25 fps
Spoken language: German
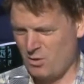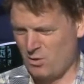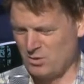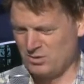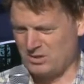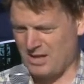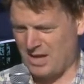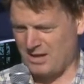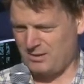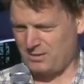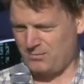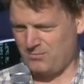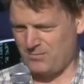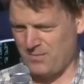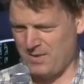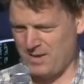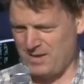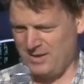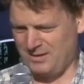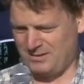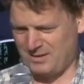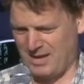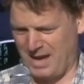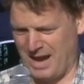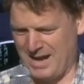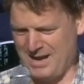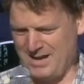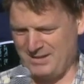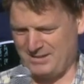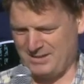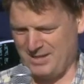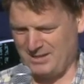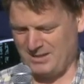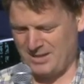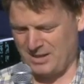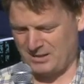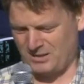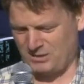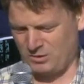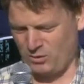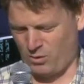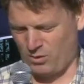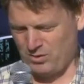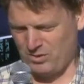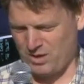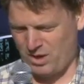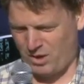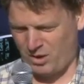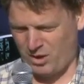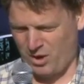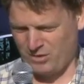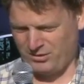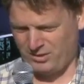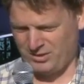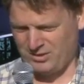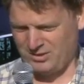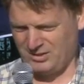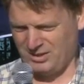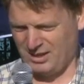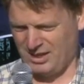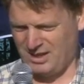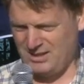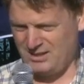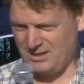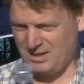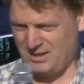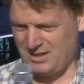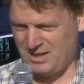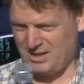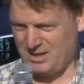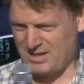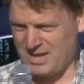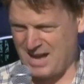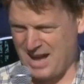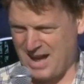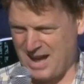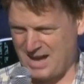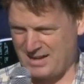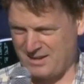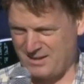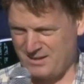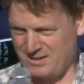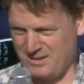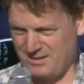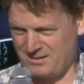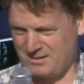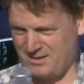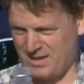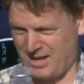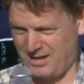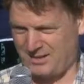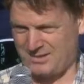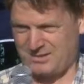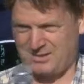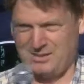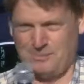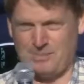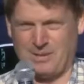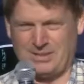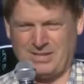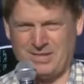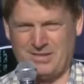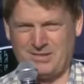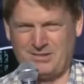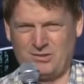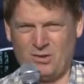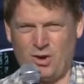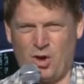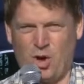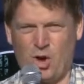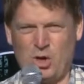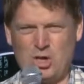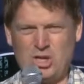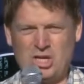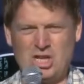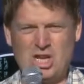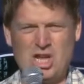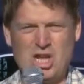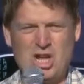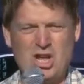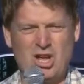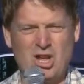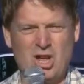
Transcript: Und das ist alles in den Aktionen der Reusings drin, in den Klagen, Texten, Petitionen.